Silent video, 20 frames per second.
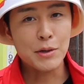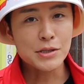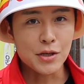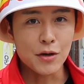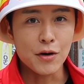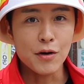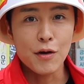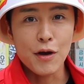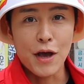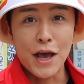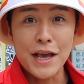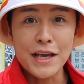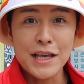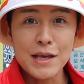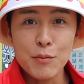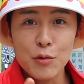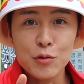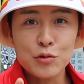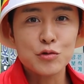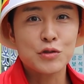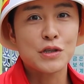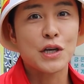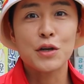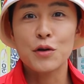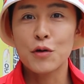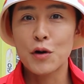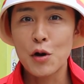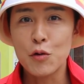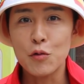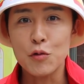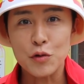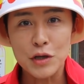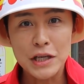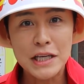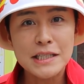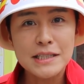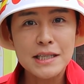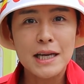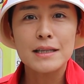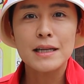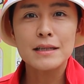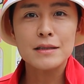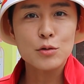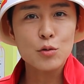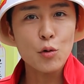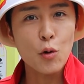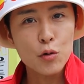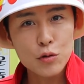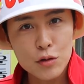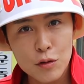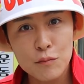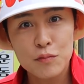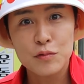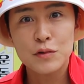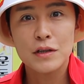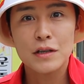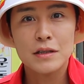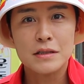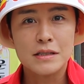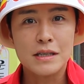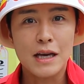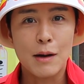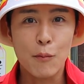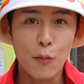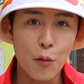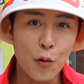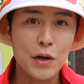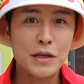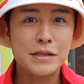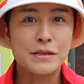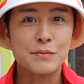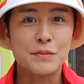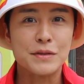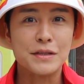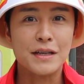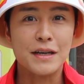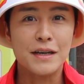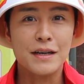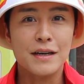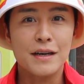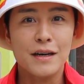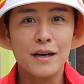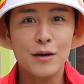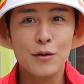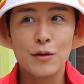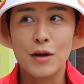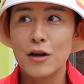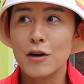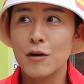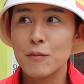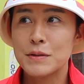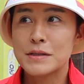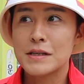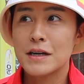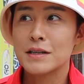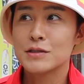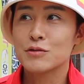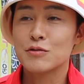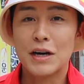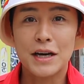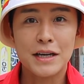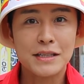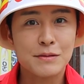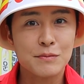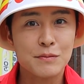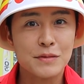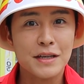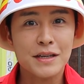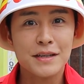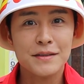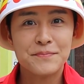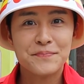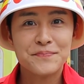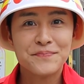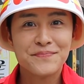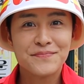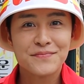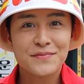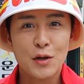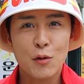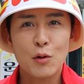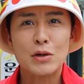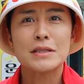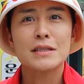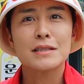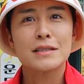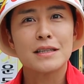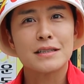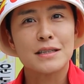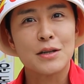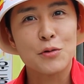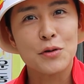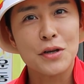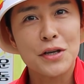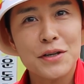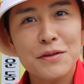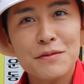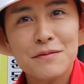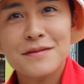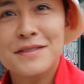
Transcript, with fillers: 가면서 애기봉도 촬영하고 이사단은 또 어떤 분위기인지 한번 보겠습니다 아, 오케이 커피 사가지고 가겠습니다 화장실 갔다 올게요